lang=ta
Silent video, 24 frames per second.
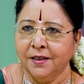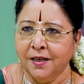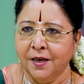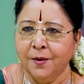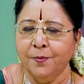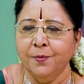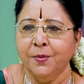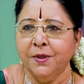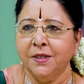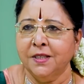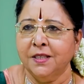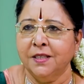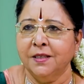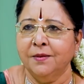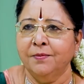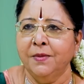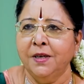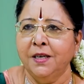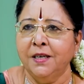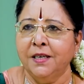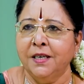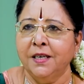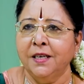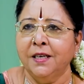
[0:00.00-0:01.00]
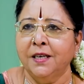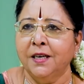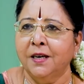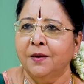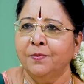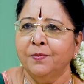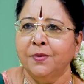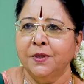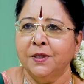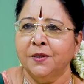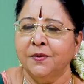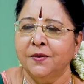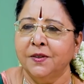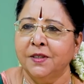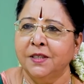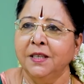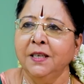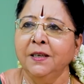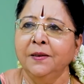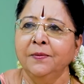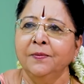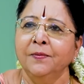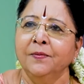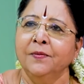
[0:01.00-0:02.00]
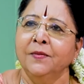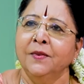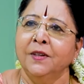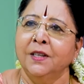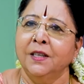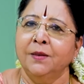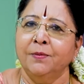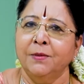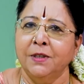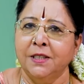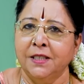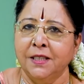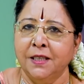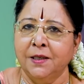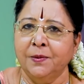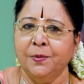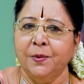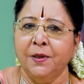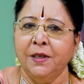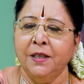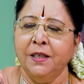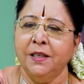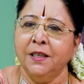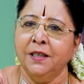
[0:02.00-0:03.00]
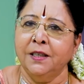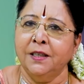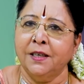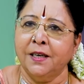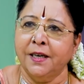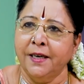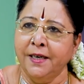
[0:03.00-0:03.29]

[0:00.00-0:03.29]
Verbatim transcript: காம்பஸ் மிலிட்ரி காம்பஸ் வச்சு நம்ம செக் பண்ணிவிட்டு அது